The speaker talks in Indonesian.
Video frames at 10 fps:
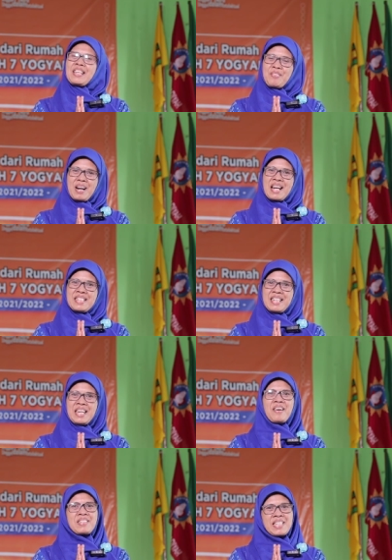Terima
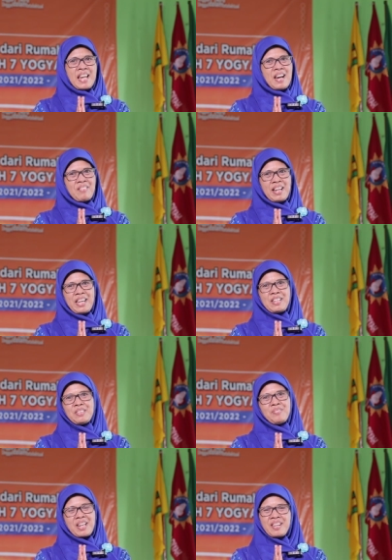kasih.
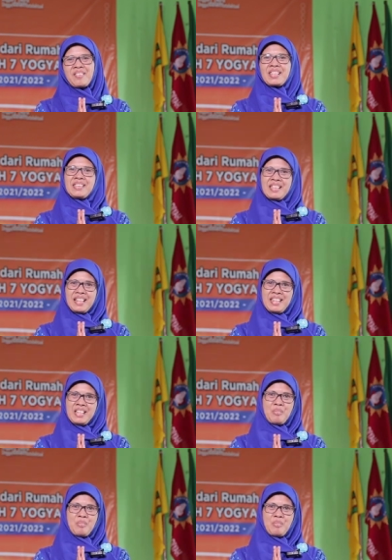Assalamualaikum warahmatullahi